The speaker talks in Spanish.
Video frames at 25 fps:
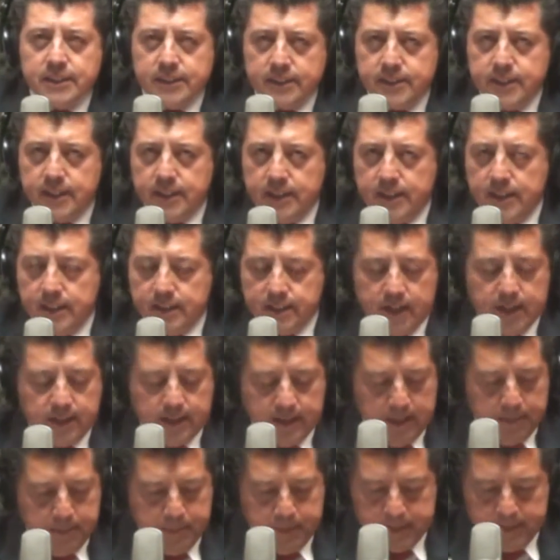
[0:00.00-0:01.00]
Sí, el día
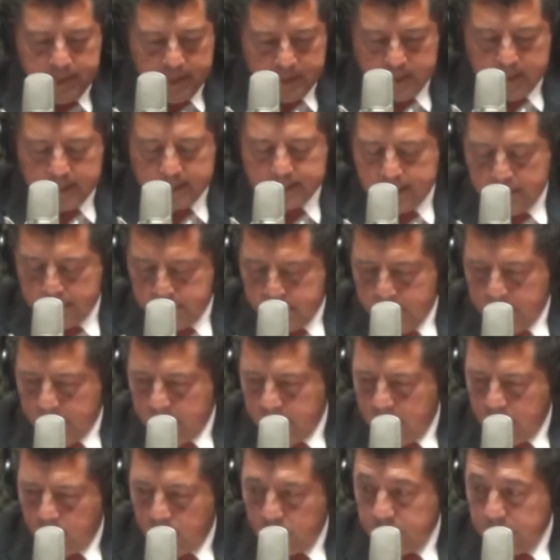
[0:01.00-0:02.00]
30 empiezan ya las
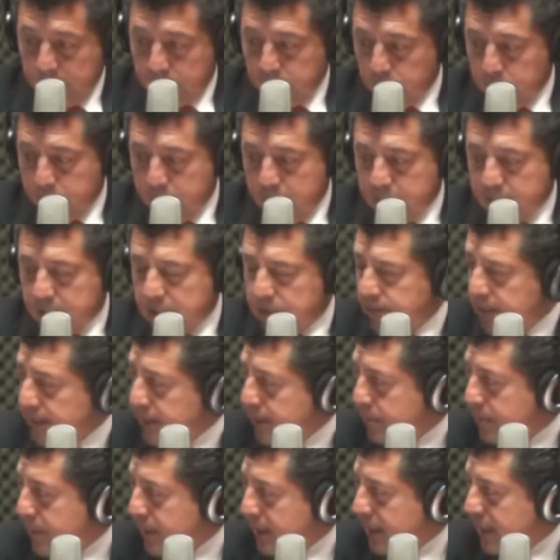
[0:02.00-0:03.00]
campañas. Le digo, estamos martes,
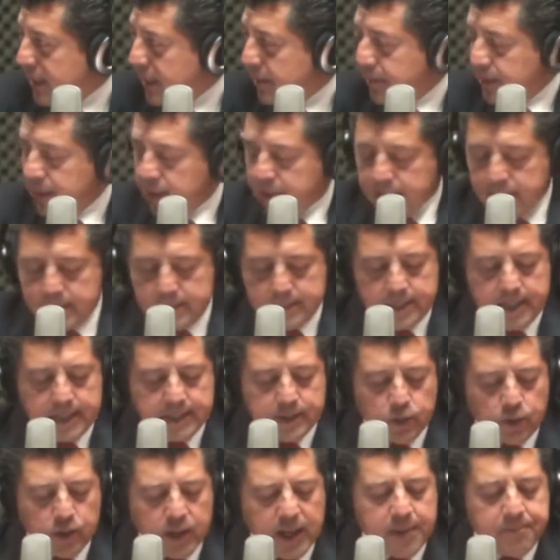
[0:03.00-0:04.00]
falta prácticamente tres
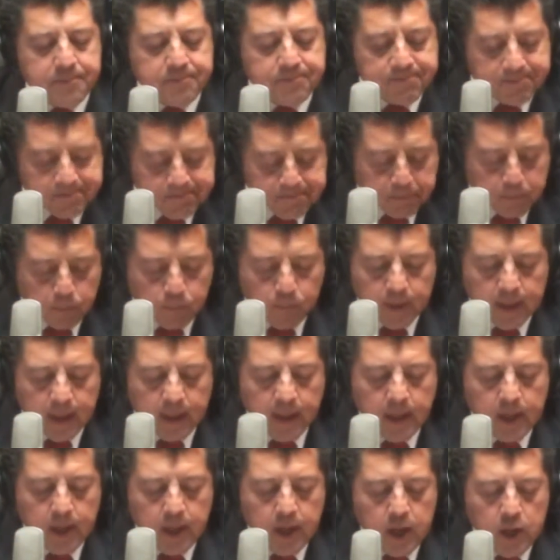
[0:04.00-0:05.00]
días. Oiga,
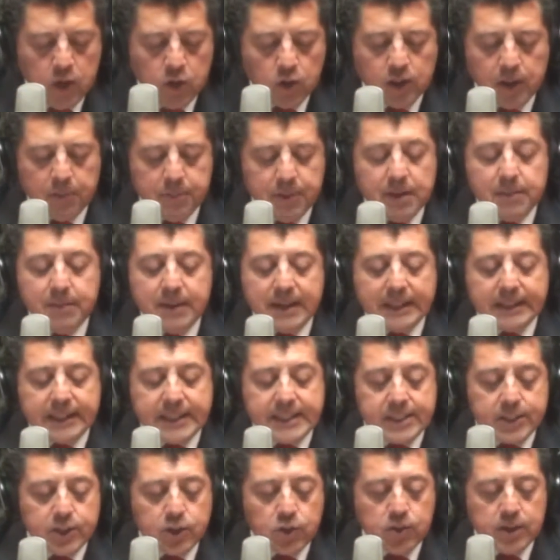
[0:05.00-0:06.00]
lo que me llama la
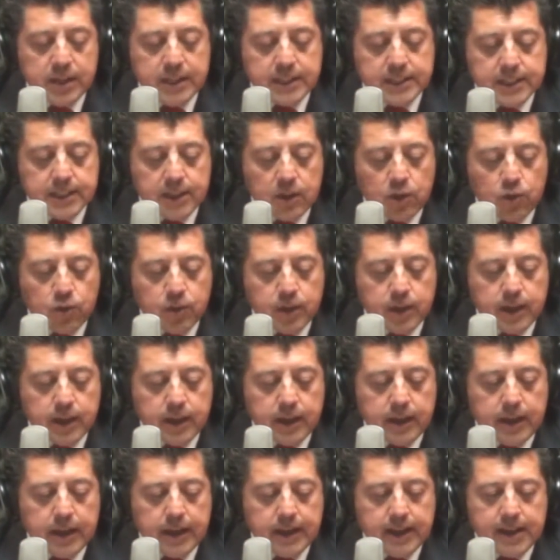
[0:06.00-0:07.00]
atención es lo
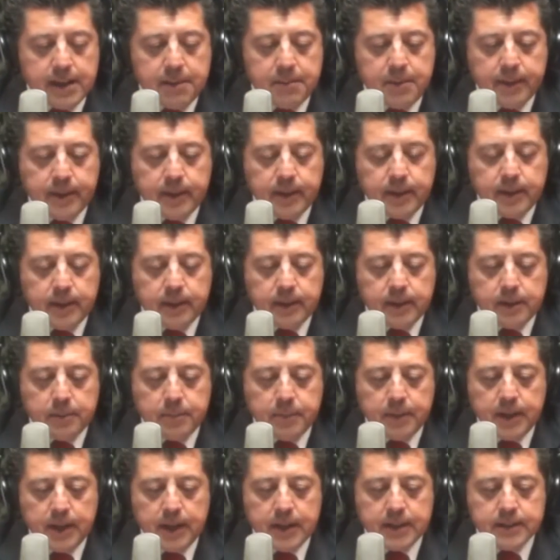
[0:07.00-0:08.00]
que acaba de
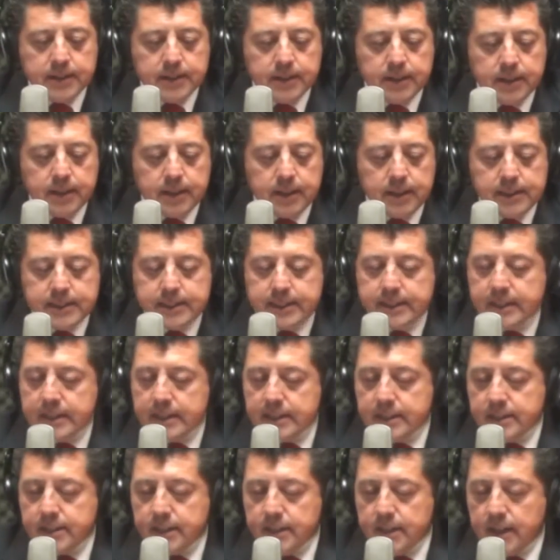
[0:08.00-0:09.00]
determinarse, de
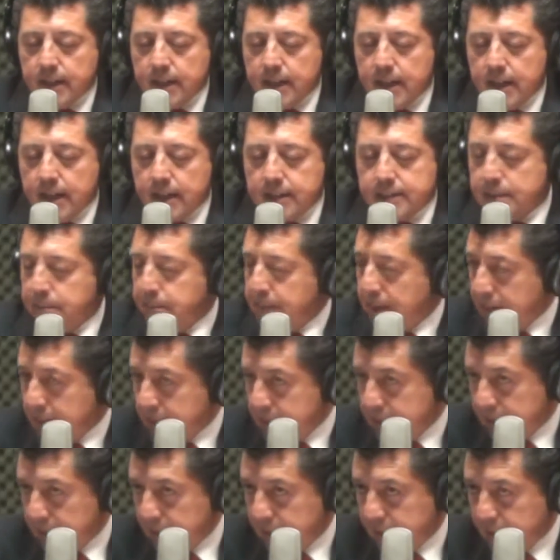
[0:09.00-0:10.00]
decidirse en la Asamblea
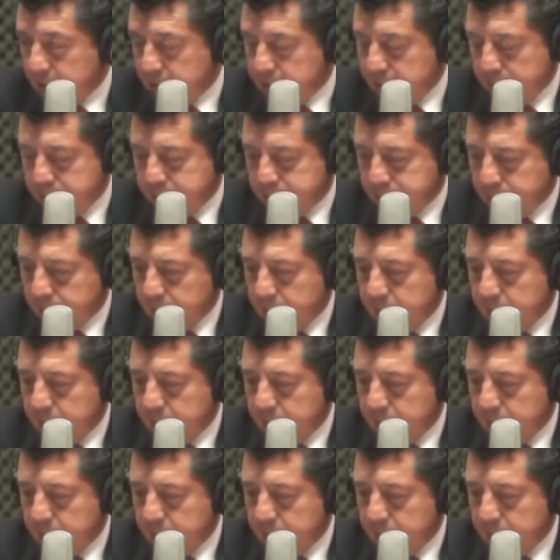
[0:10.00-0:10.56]
Legislativa.